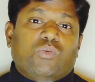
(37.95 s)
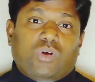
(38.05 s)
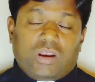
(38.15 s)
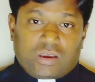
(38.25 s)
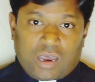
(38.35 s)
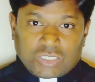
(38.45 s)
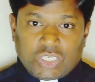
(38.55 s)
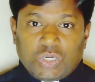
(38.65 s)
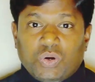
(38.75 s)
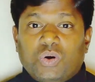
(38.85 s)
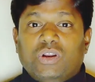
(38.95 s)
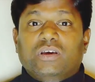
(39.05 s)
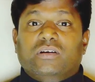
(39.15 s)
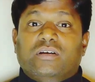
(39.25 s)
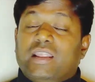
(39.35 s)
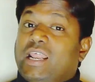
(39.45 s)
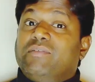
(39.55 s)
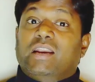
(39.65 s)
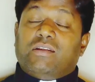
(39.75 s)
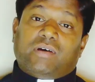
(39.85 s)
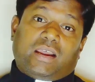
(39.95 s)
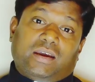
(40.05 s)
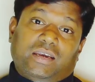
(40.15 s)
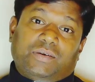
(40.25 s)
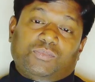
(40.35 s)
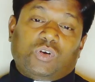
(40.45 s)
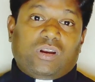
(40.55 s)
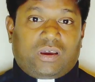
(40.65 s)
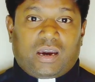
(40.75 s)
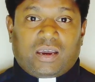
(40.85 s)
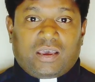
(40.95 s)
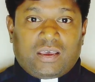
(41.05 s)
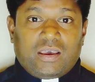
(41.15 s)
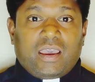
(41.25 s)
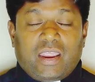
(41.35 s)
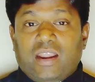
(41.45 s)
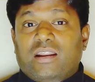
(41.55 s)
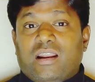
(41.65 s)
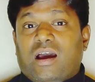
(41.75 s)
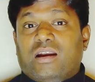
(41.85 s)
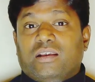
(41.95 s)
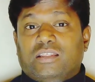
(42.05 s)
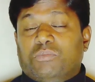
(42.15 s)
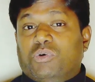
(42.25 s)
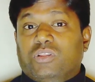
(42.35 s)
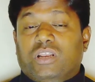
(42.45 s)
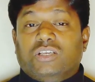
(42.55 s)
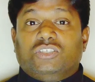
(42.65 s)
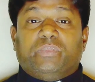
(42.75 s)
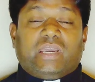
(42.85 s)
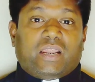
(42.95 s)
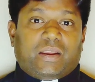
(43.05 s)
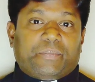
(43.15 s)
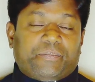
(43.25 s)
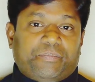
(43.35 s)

உங்களுக்கு ஆசையோடு நிறைவேற்றுவராக உங்களுக்காக இன்று நான் இந்த பொழுதில் ஜெபிக்கிறேன்